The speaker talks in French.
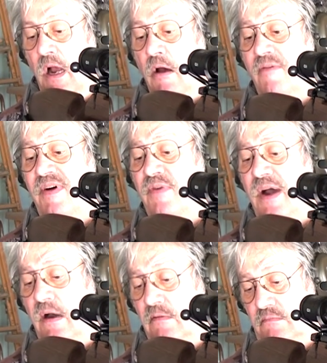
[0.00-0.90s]
Alors, on va
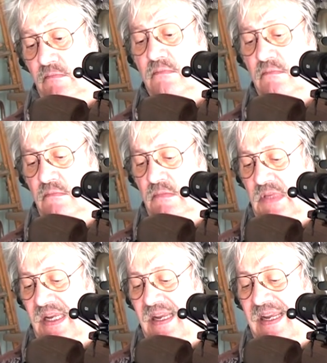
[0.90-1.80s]
voir
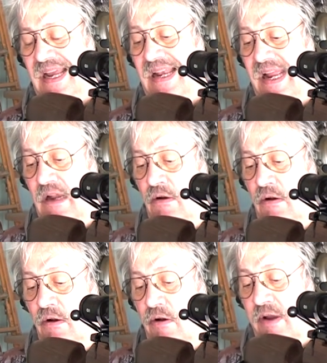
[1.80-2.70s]
quel est
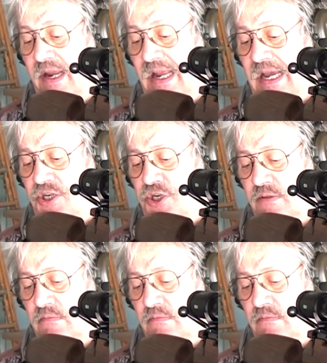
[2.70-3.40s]
le réglage